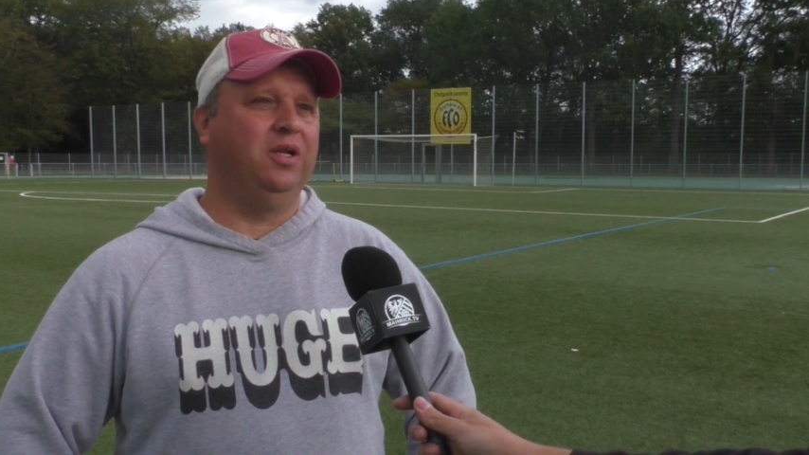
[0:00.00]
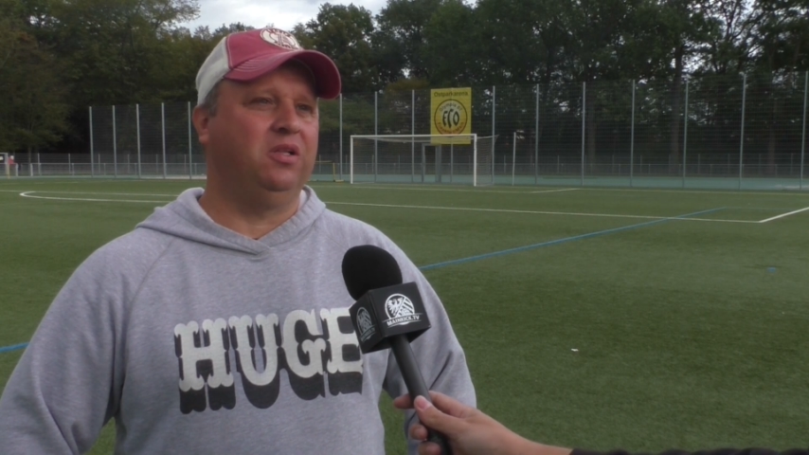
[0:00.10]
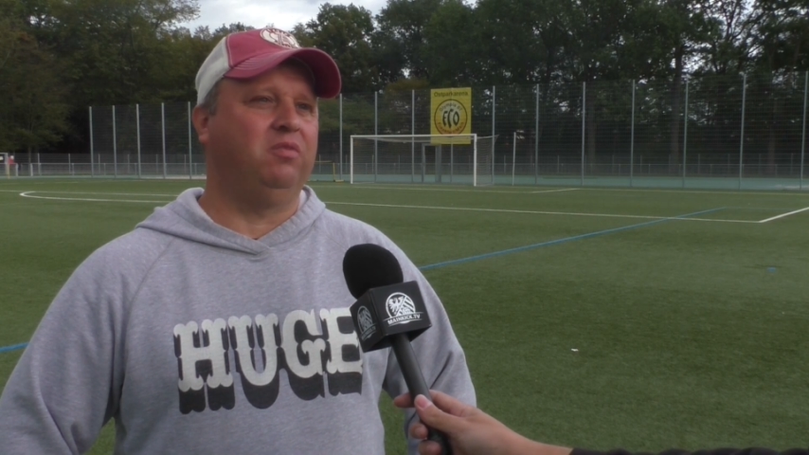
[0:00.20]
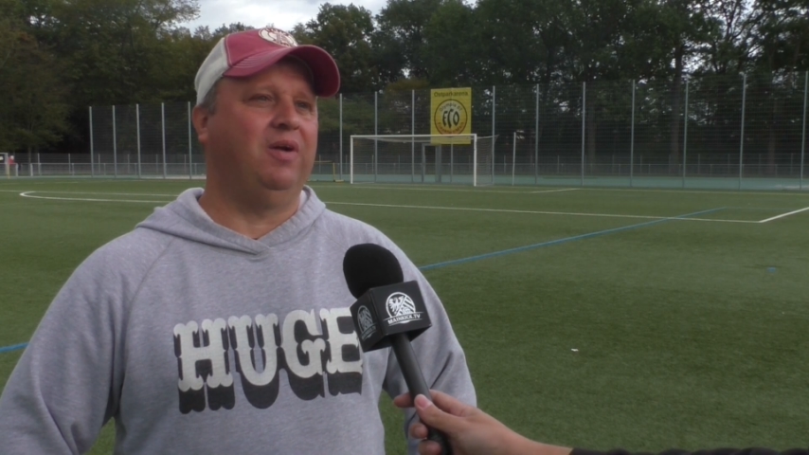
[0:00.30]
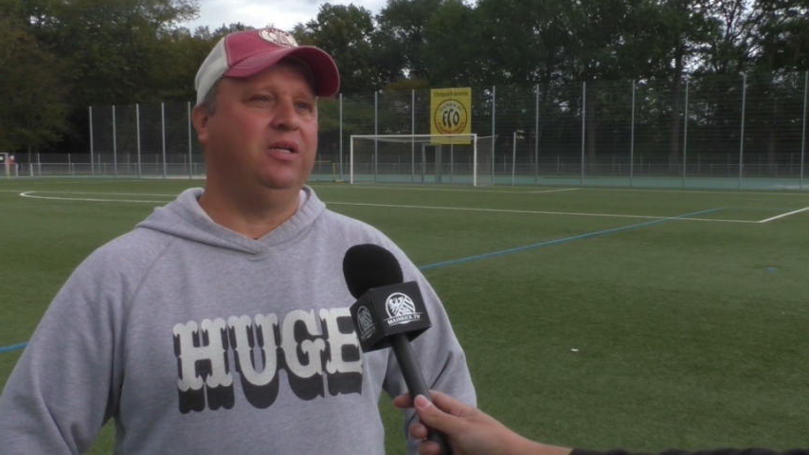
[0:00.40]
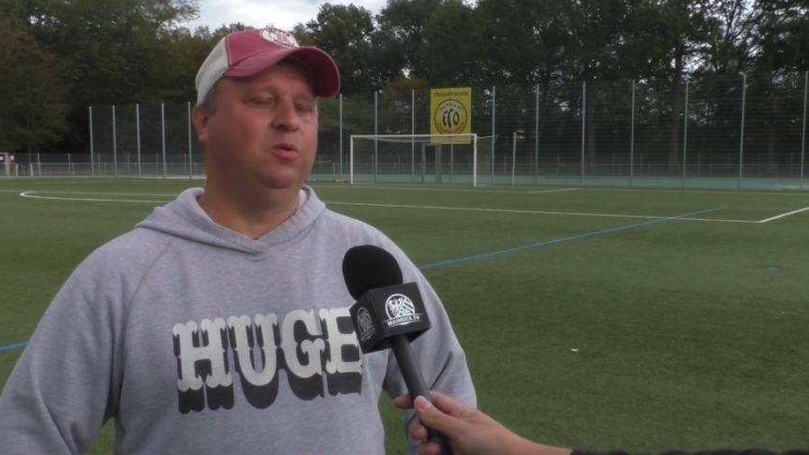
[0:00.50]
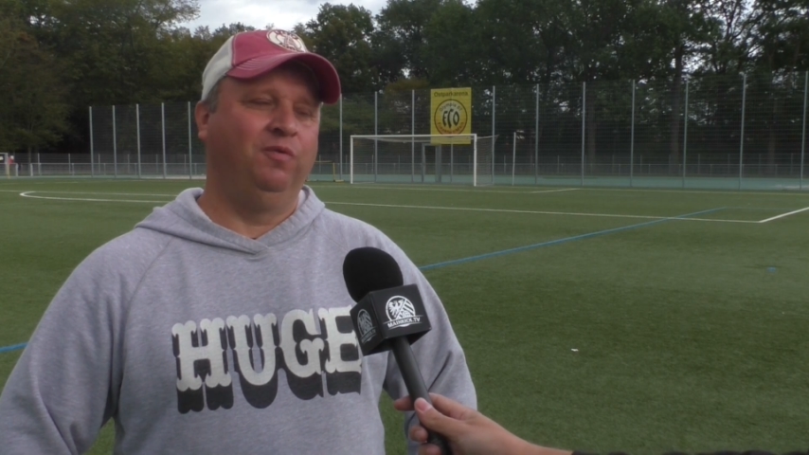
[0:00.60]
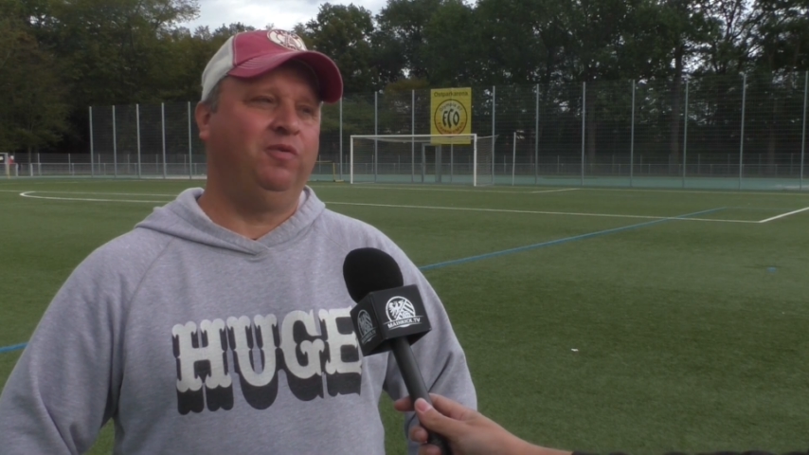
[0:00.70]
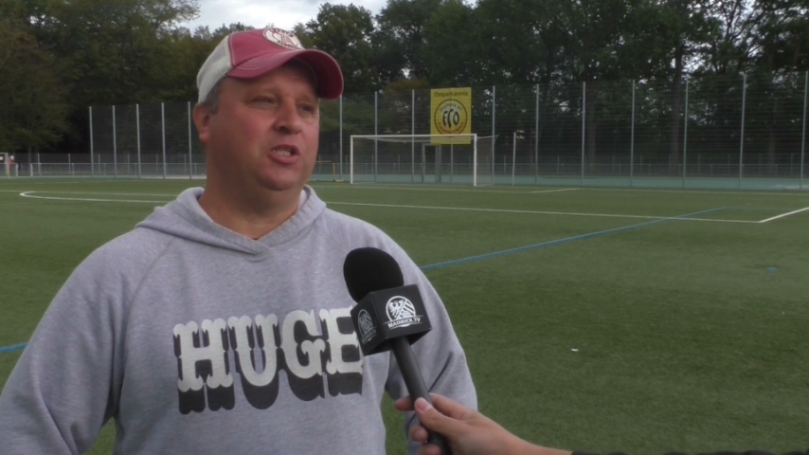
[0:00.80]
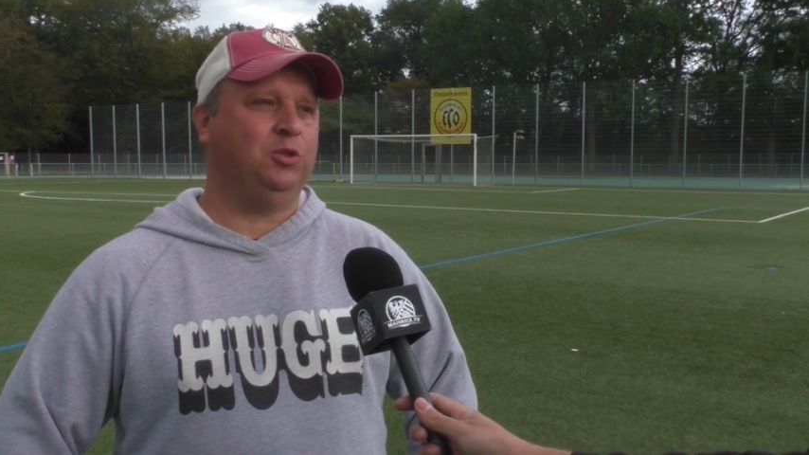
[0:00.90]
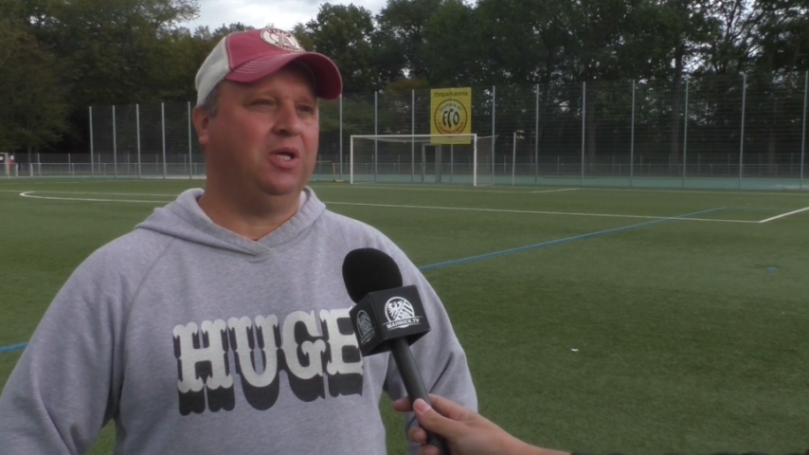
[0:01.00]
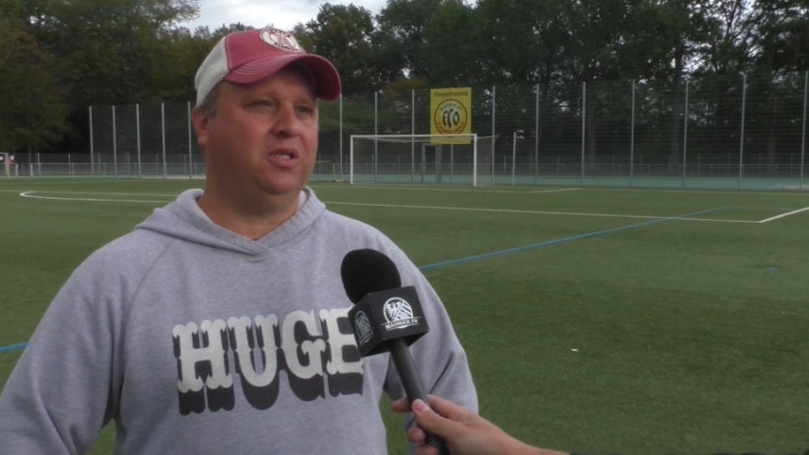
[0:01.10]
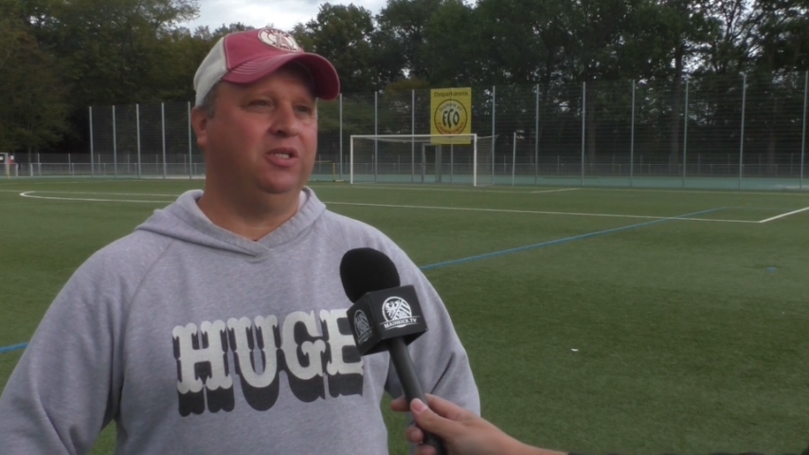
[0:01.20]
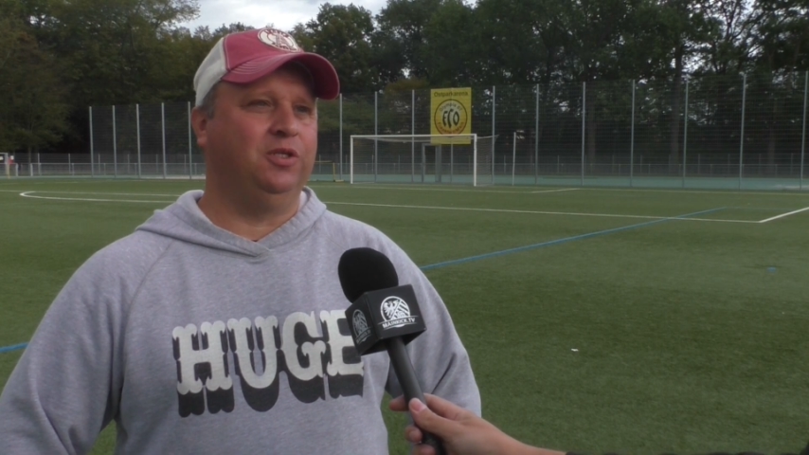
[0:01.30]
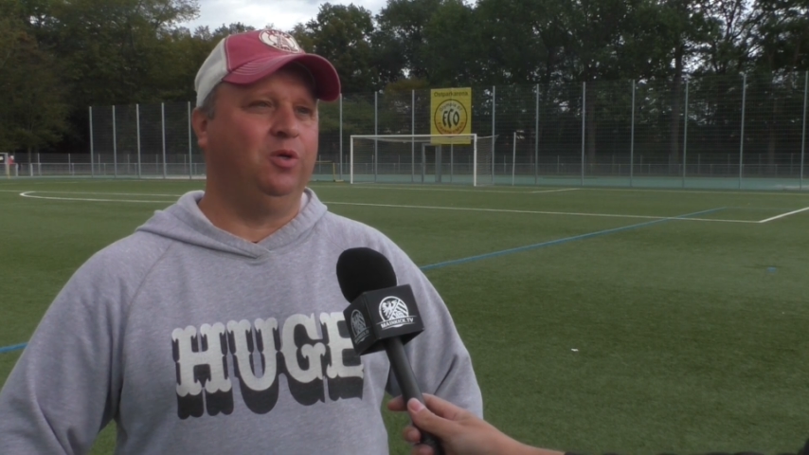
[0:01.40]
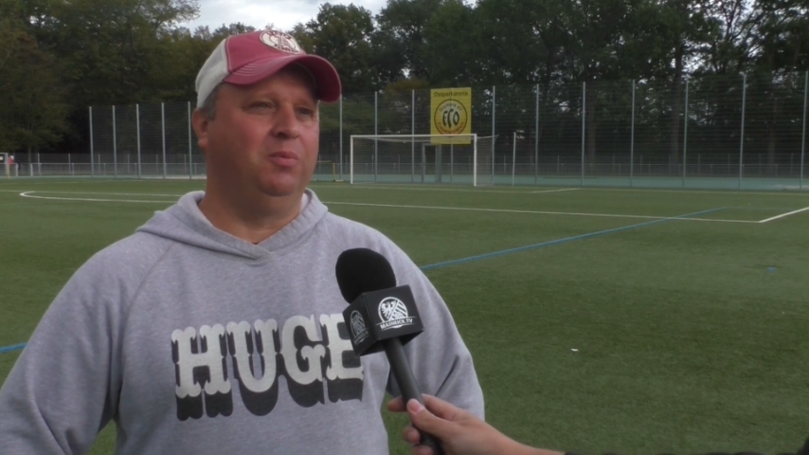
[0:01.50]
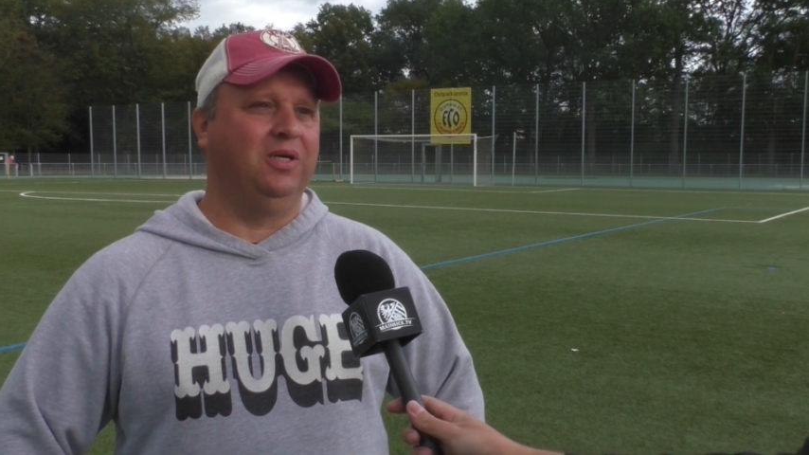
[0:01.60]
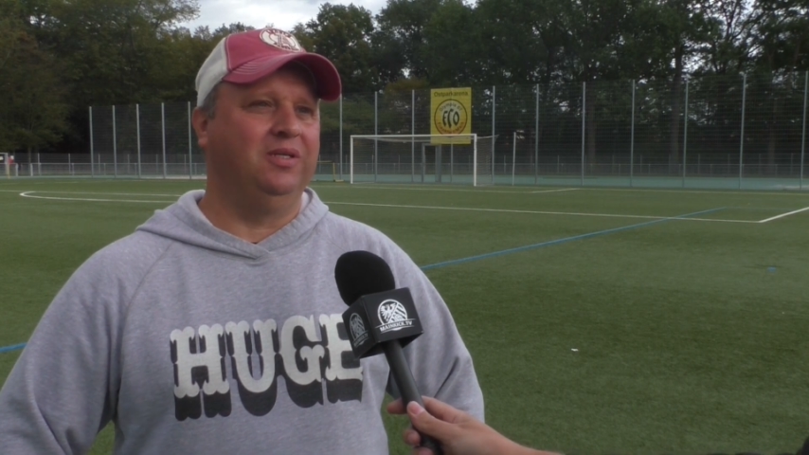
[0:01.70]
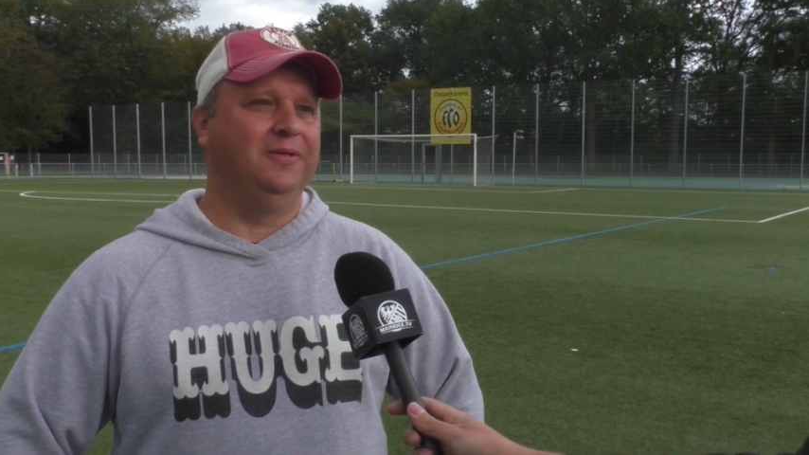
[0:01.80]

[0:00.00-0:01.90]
das zweite und vielleicht sogar das dritte Tor machen.